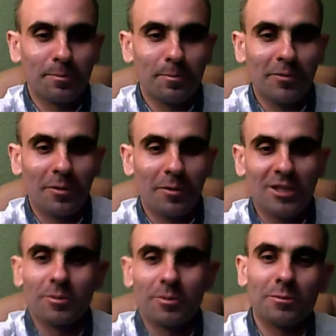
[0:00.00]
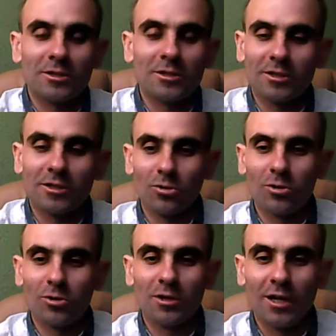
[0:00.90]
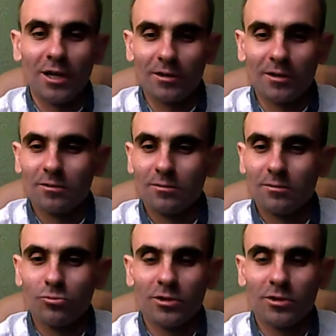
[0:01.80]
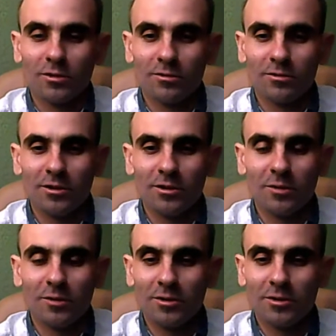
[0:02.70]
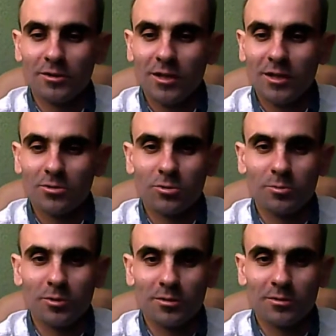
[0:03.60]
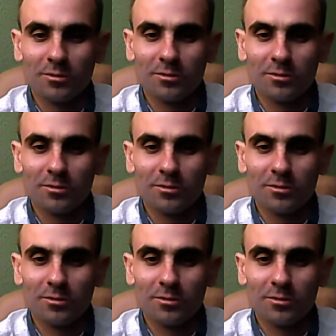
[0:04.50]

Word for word: Мы вам сейчас продемонстрируем, как нужно делать бизнес так, чтобы